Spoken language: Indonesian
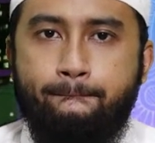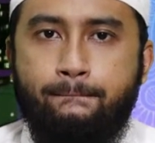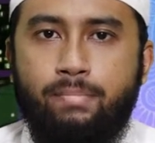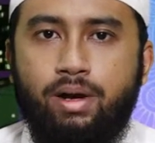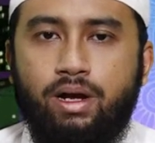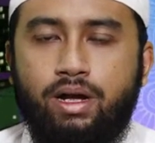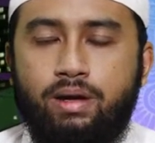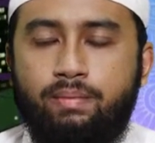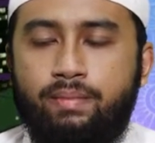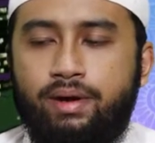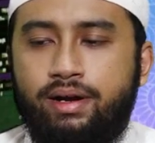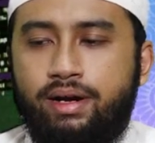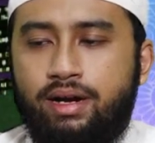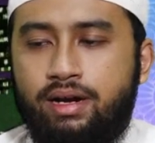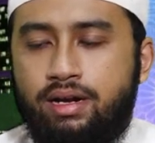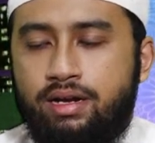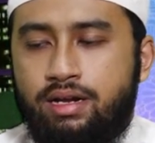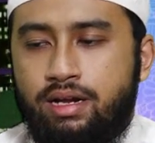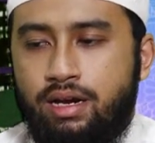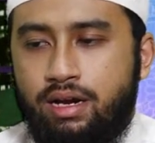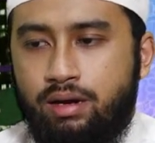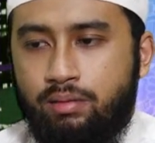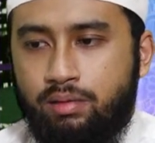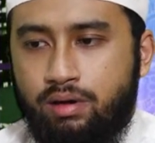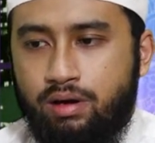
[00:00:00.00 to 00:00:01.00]
Bagaimana
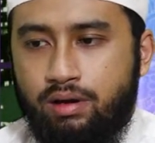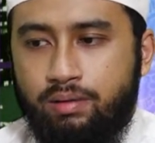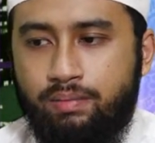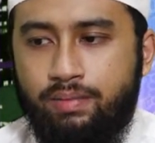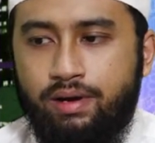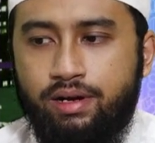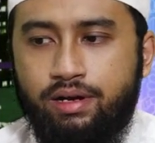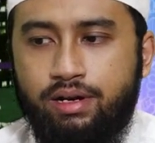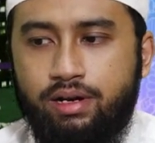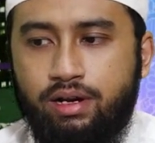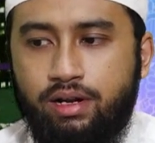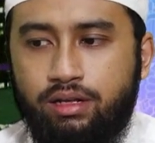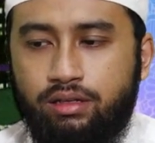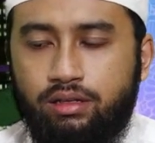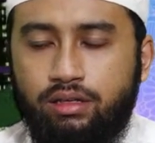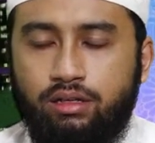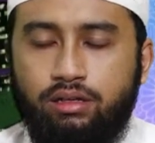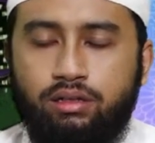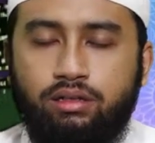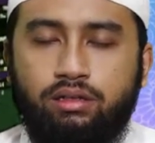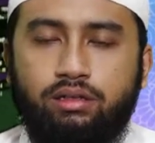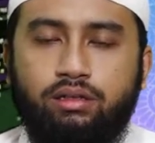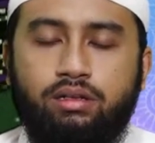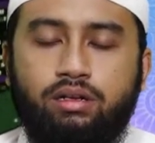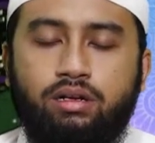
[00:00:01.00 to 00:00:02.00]
di dalam kamar mandi
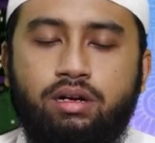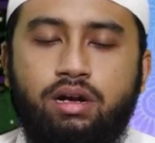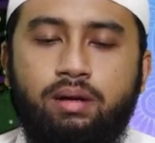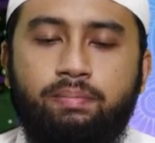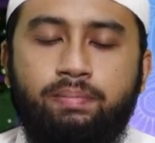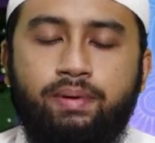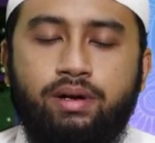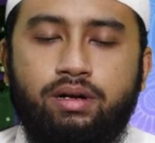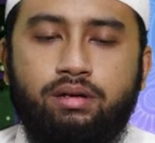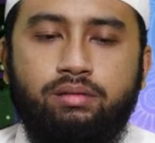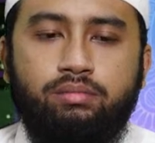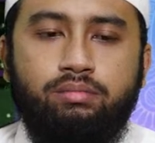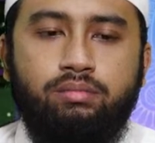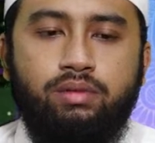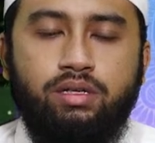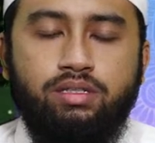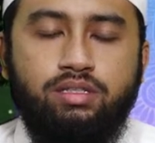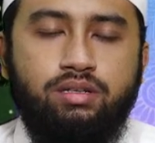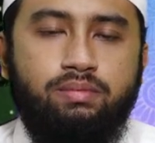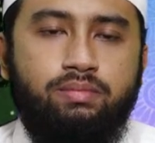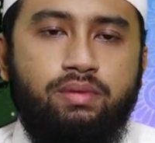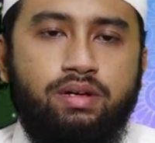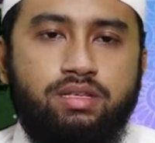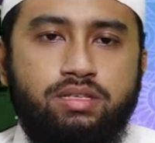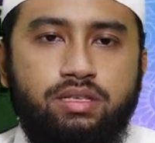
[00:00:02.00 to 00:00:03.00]
terdapat
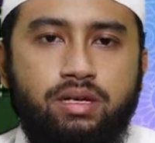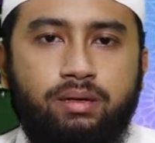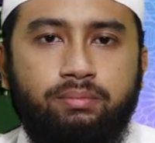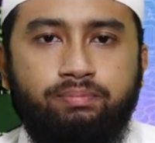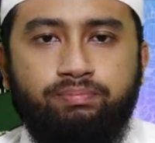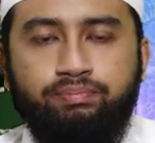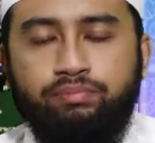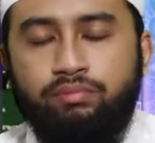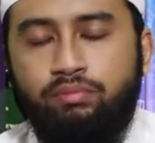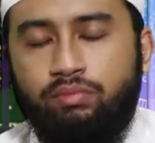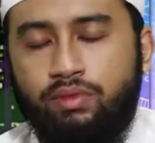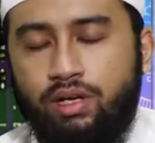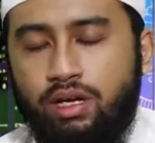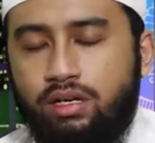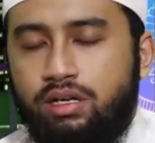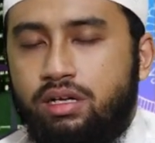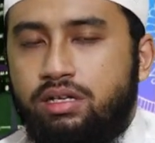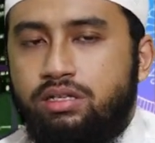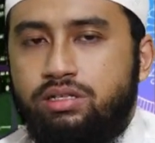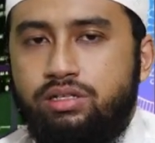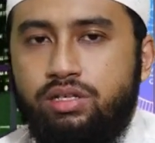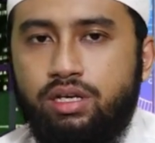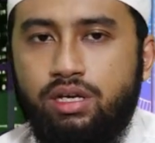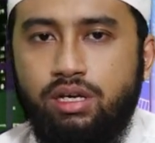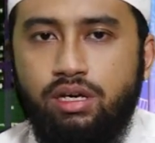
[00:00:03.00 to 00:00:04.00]
macam-macam ada
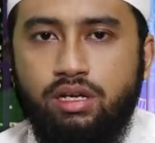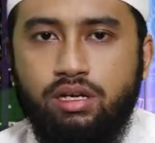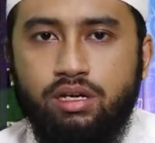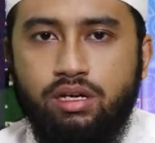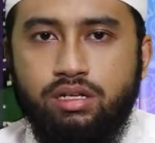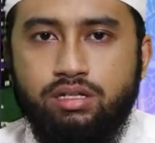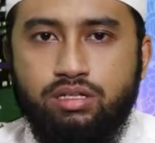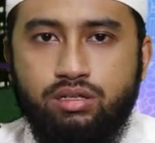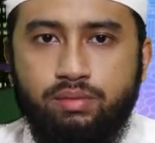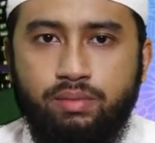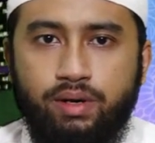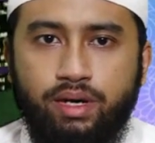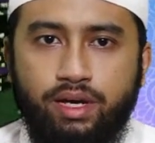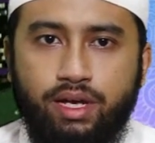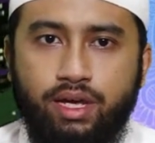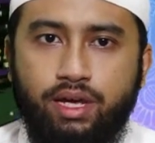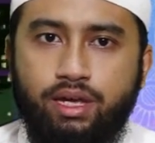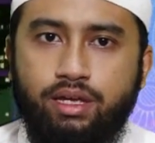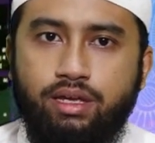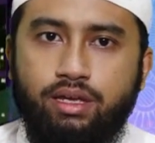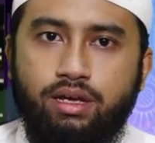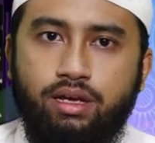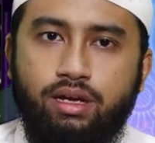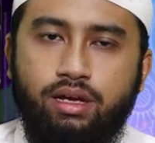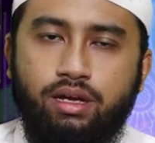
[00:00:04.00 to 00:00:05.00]
jin dan
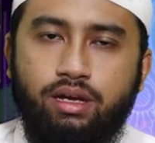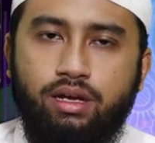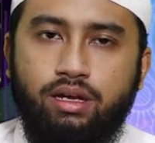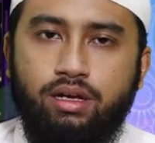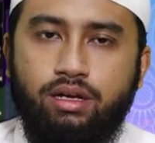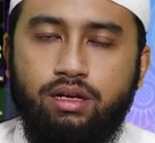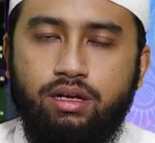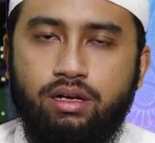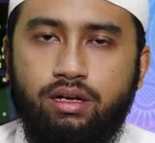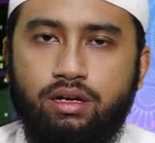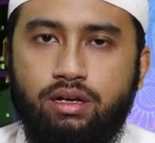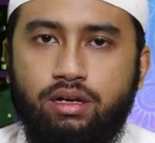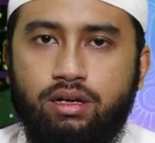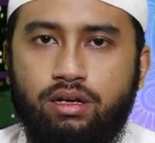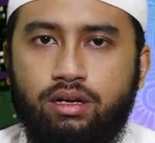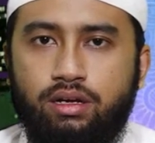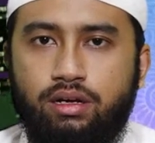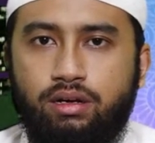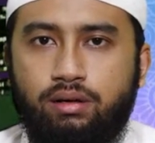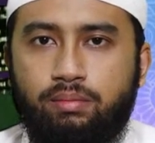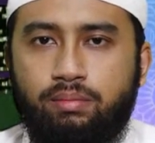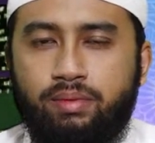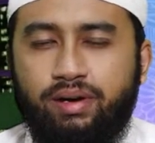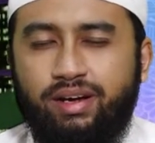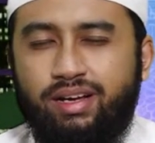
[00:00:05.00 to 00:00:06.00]
sebagainya.
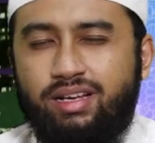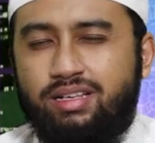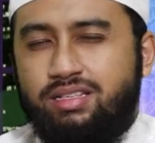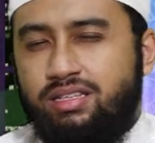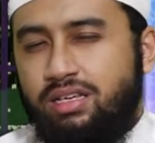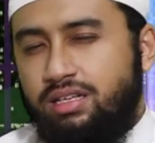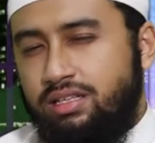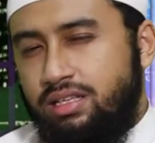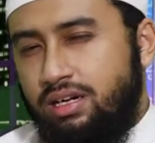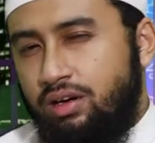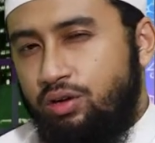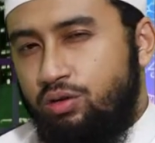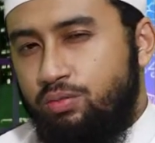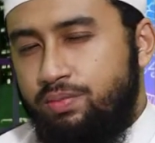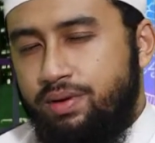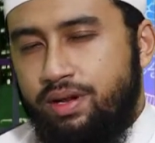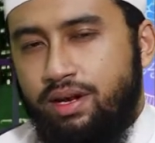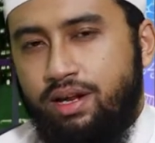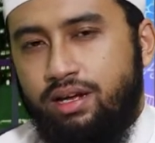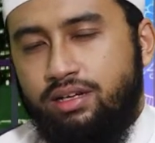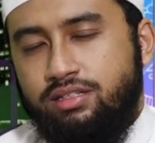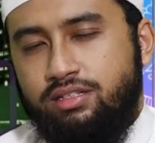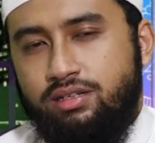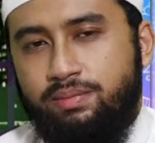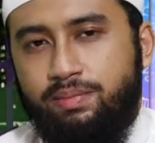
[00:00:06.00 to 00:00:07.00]
Makanya saya selalu
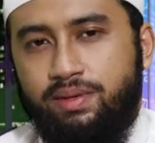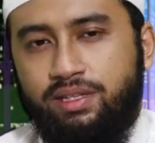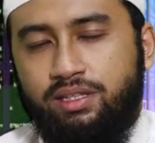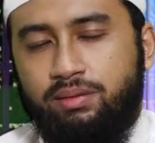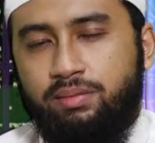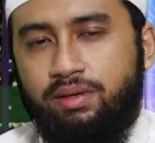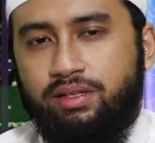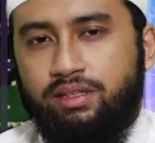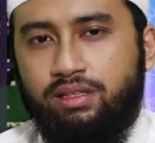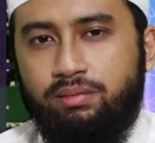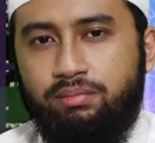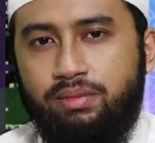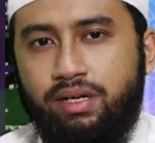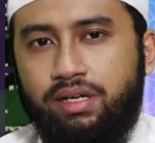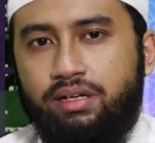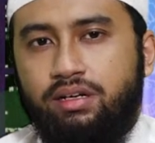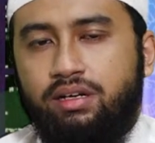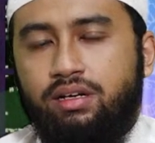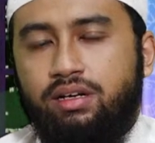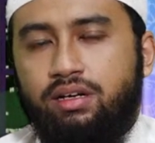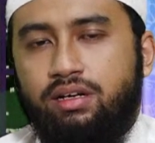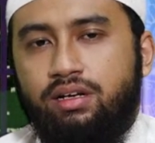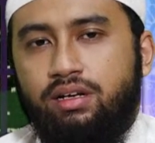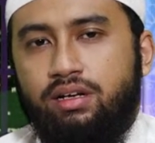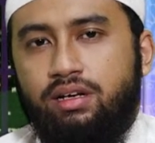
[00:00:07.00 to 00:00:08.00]
bilang sama
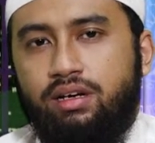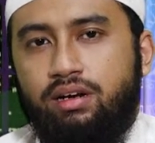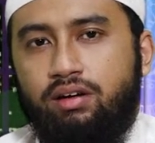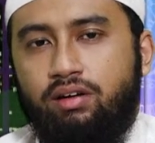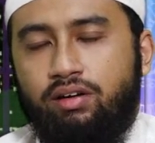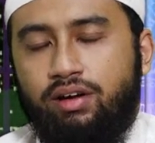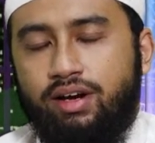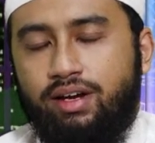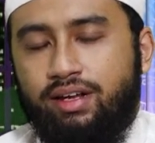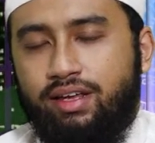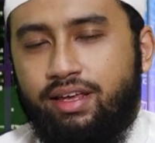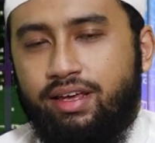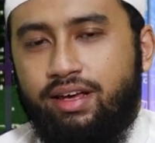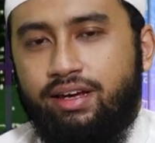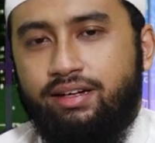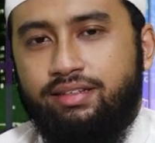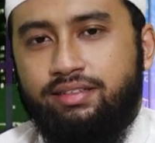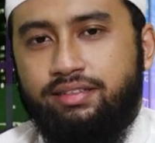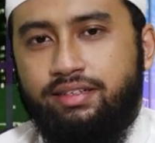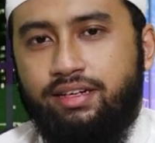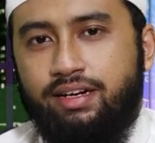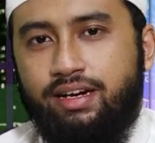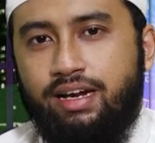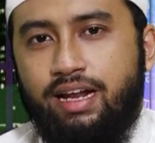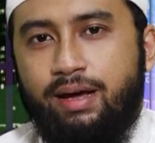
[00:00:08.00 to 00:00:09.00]
teman-teman, orang yang
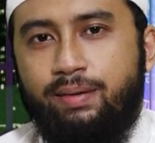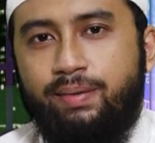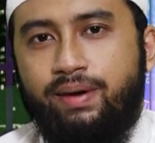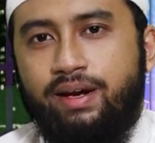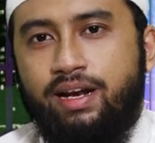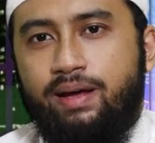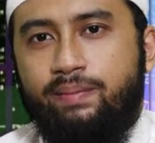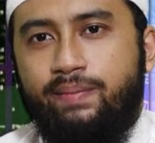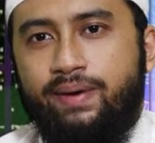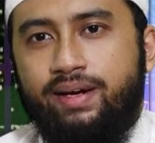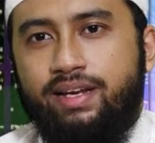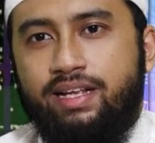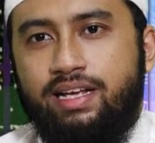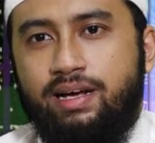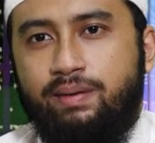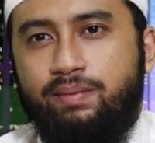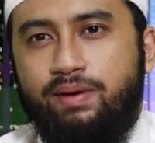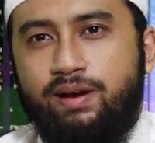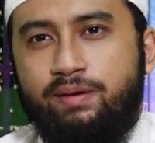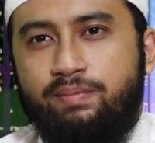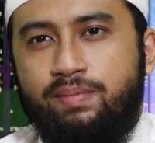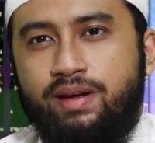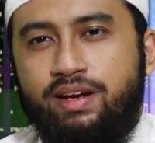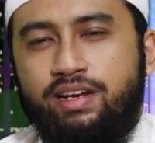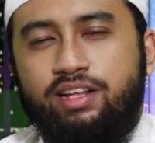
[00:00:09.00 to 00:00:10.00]
lama-lama di
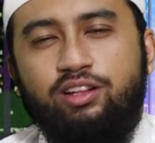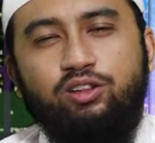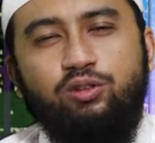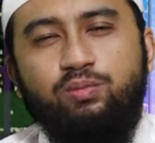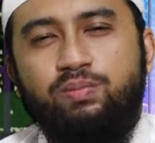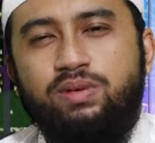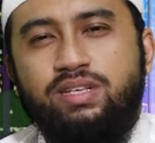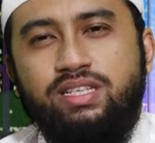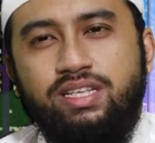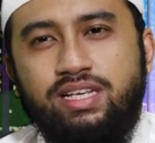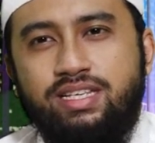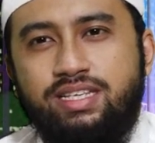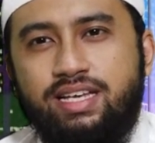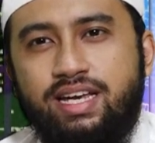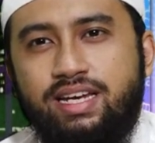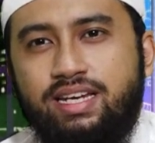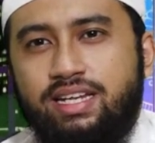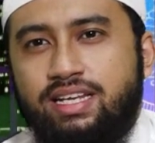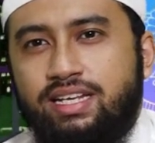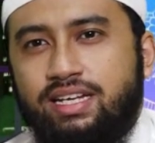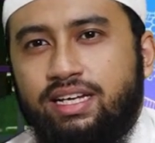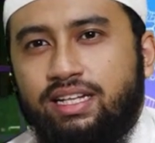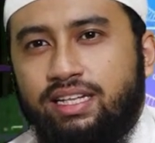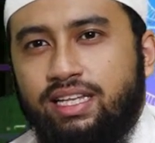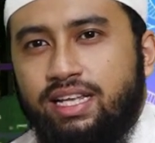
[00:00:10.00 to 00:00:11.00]
kamar mandi itu bisa
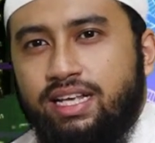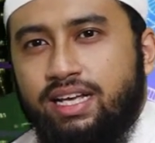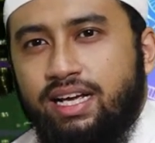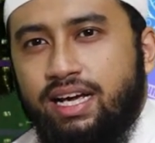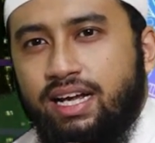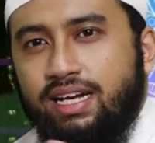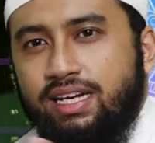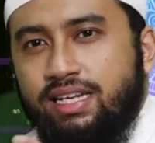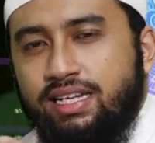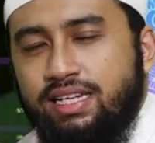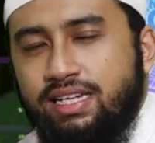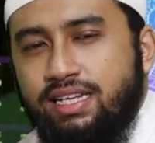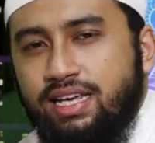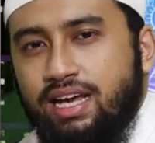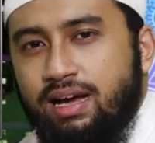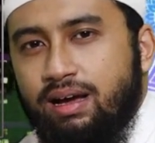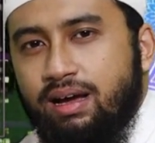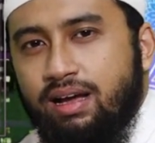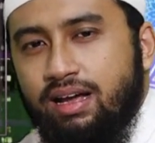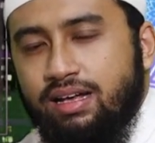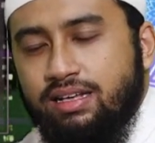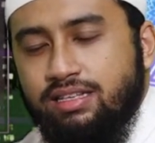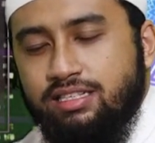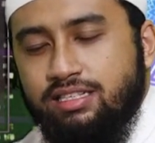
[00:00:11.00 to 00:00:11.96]
jadi ketika dia